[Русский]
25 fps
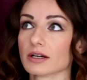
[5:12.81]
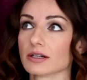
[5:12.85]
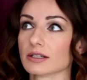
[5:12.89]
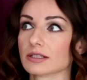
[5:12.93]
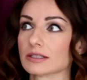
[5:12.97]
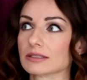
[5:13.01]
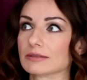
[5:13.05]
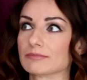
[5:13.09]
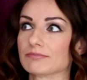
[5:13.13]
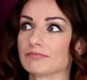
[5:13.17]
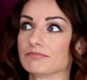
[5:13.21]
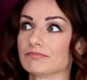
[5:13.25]

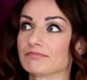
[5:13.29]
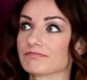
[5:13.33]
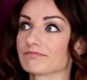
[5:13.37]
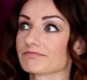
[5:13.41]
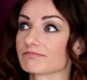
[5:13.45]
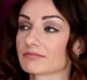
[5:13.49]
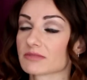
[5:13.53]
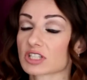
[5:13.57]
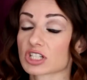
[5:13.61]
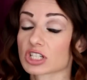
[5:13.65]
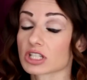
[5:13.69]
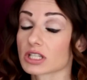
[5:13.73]

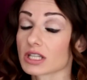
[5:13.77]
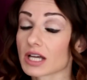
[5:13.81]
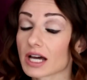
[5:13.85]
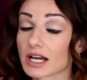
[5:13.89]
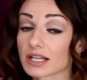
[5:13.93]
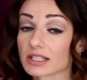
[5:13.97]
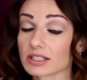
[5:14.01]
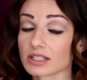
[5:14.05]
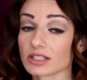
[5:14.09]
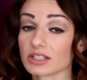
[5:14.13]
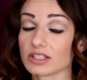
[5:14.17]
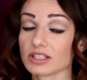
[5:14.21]
э,
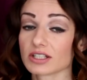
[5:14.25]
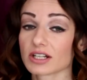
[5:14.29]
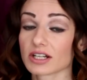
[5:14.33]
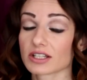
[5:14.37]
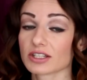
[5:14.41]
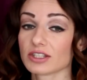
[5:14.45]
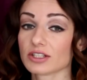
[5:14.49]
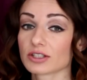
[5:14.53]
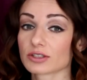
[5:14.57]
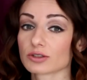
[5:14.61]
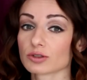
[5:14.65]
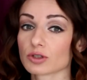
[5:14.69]
желаний,
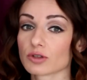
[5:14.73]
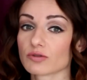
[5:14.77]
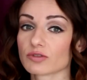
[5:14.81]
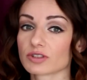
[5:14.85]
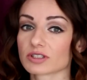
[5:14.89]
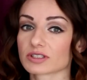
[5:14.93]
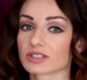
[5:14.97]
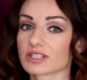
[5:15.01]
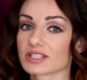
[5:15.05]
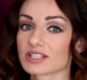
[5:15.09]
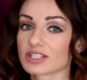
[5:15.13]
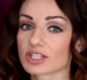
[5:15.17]
никаких
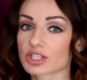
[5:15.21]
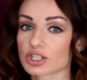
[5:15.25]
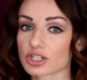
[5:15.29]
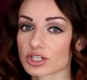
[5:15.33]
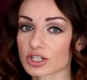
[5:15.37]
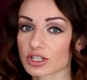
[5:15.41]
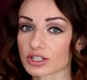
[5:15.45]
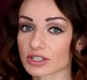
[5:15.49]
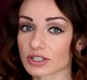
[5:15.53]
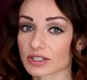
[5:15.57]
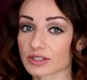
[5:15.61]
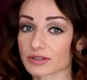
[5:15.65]
новых
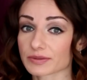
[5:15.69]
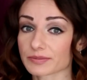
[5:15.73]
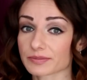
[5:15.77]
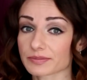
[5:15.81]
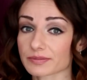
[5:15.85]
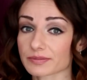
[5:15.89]
достижений.